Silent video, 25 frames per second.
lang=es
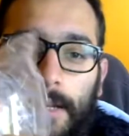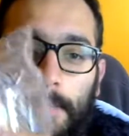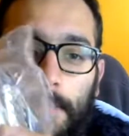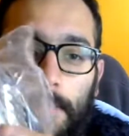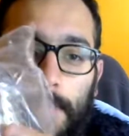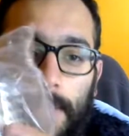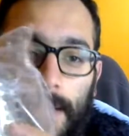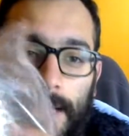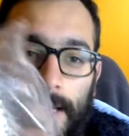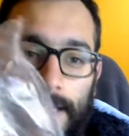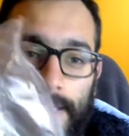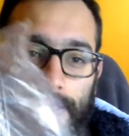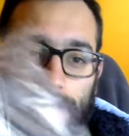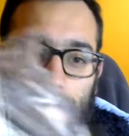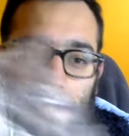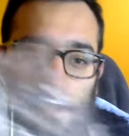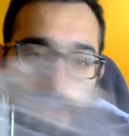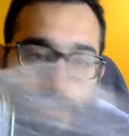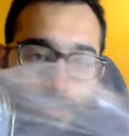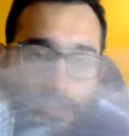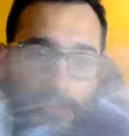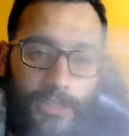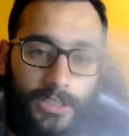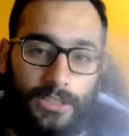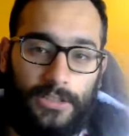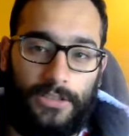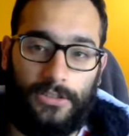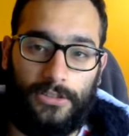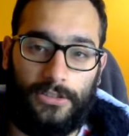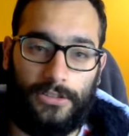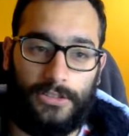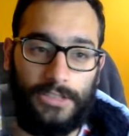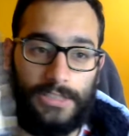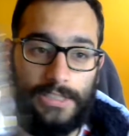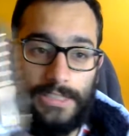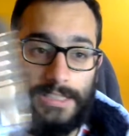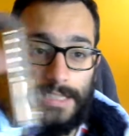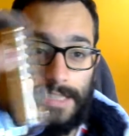plástico,
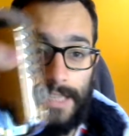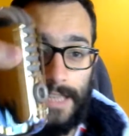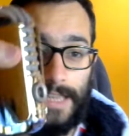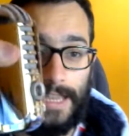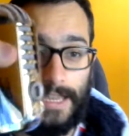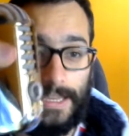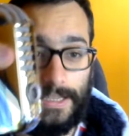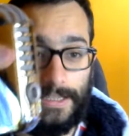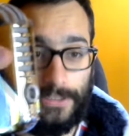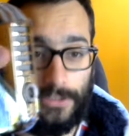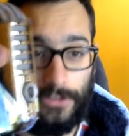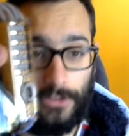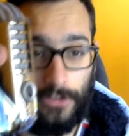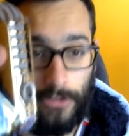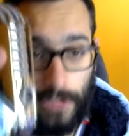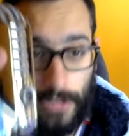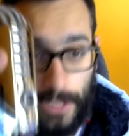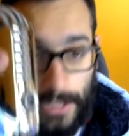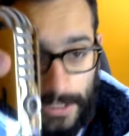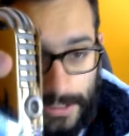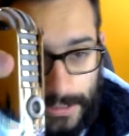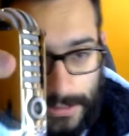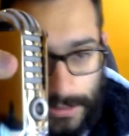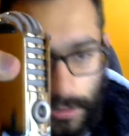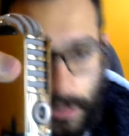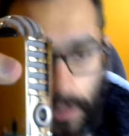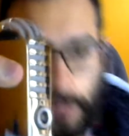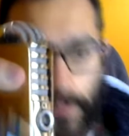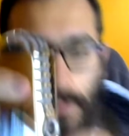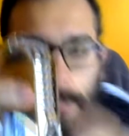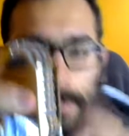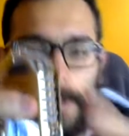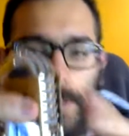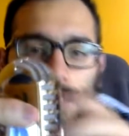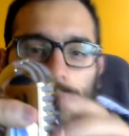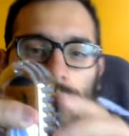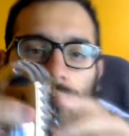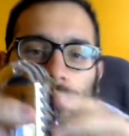chicos, y esto es.
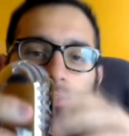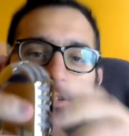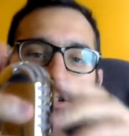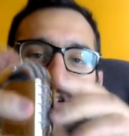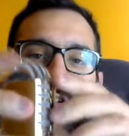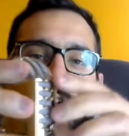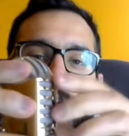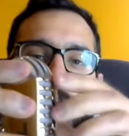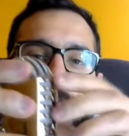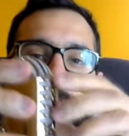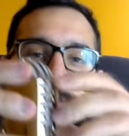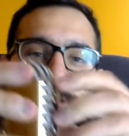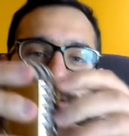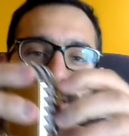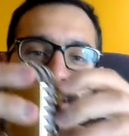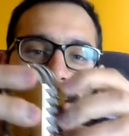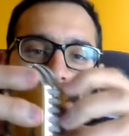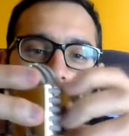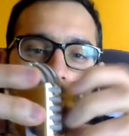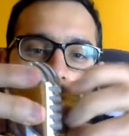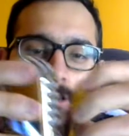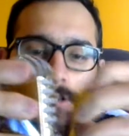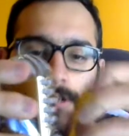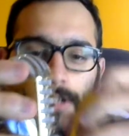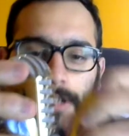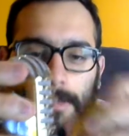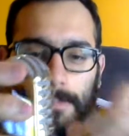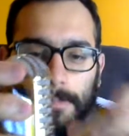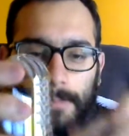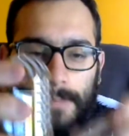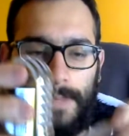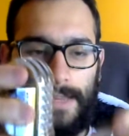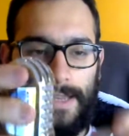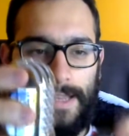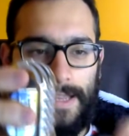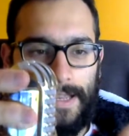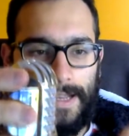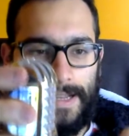Obviamente esto no es, porque esto se
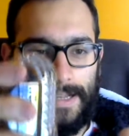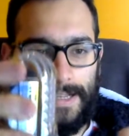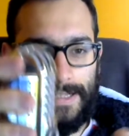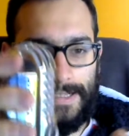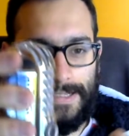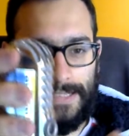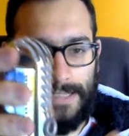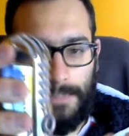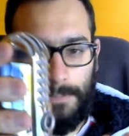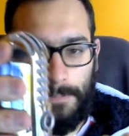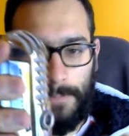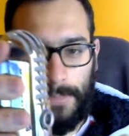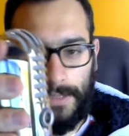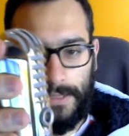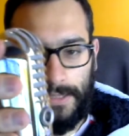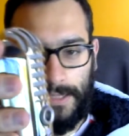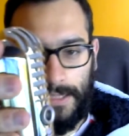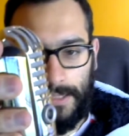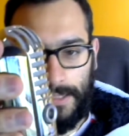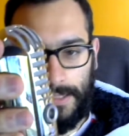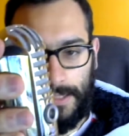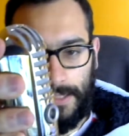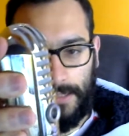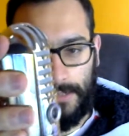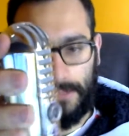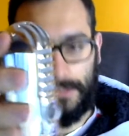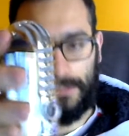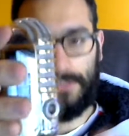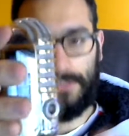pliega en estas patitas,